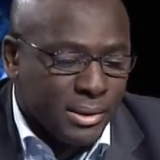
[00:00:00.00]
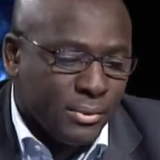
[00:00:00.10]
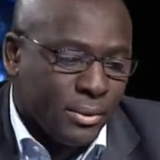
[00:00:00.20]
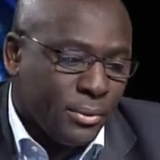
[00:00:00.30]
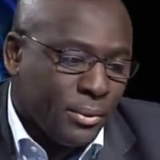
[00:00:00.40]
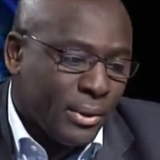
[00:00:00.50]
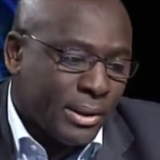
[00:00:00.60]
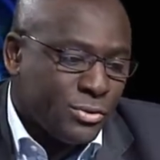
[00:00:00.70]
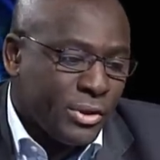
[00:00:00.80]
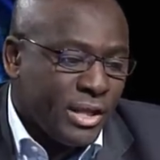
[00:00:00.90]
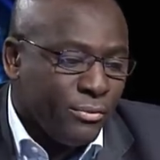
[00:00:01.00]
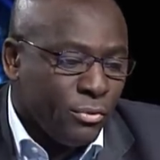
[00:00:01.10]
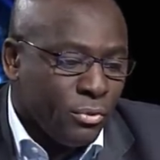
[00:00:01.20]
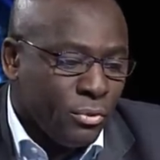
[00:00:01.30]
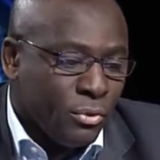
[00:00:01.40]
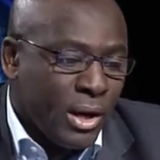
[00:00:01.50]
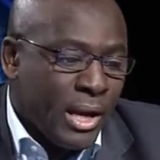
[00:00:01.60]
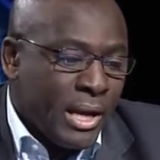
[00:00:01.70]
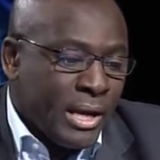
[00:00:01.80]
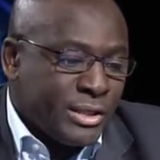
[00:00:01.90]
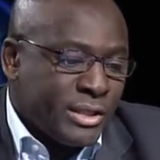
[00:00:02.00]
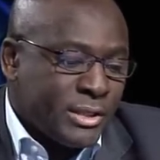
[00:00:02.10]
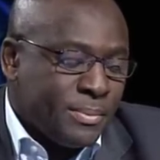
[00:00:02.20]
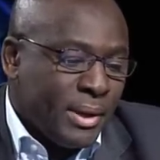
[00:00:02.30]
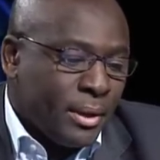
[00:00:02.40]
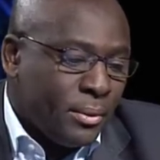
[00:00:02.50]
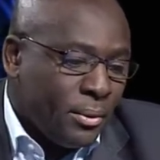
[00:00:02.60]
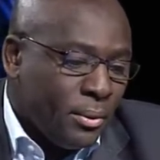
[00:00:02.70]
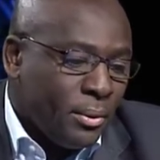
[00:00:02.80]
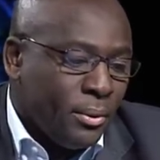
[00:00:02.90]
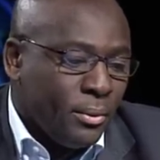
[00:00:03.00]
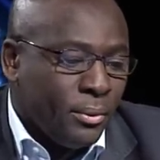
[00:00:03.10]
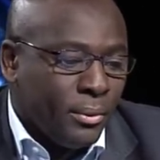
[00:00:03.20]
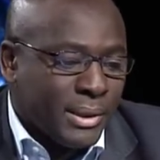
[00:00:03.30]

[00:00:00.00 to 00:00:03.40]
C'est vrai qu'à ce niveau, j'espère que euh,